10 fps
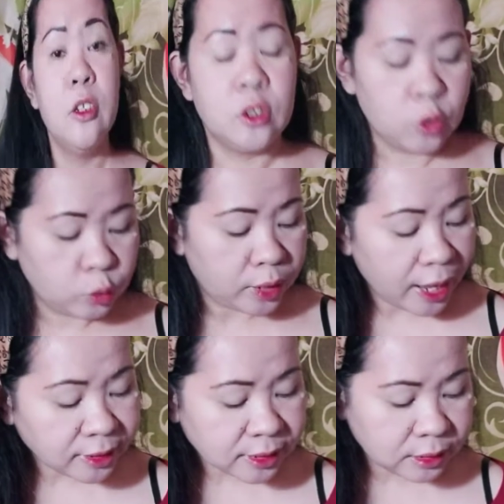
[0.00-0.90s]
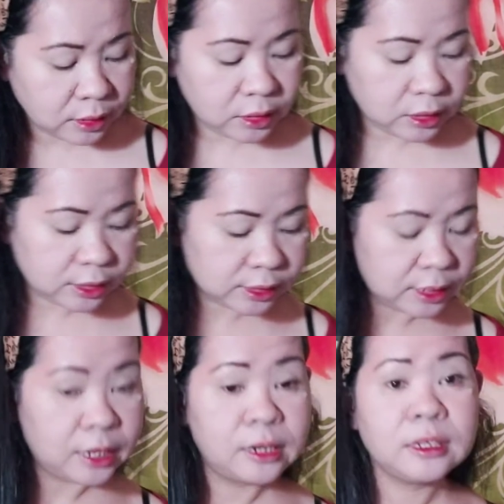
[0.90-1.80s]
So, next is
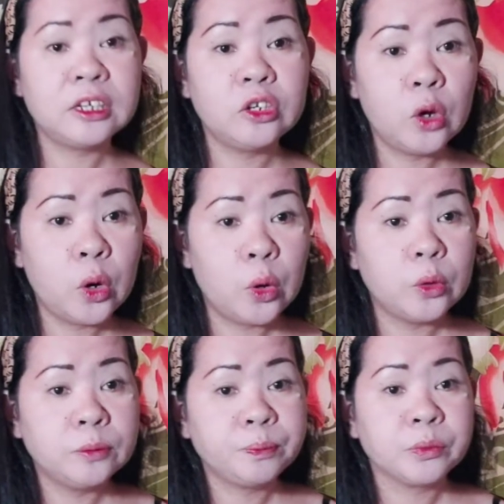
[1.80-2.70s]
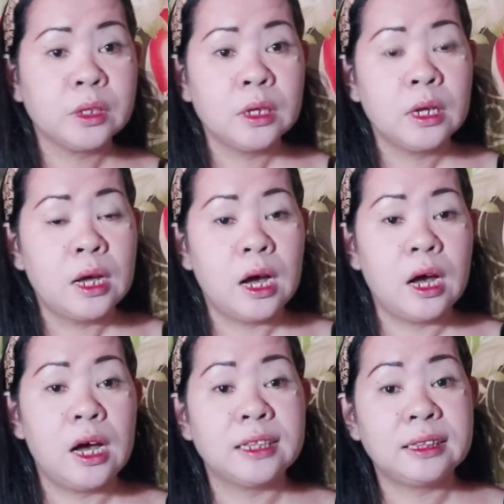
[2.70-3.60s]
ang iyong
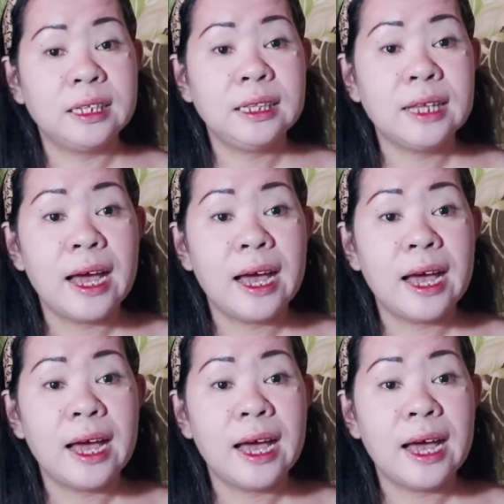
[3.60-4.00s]
uh, TIN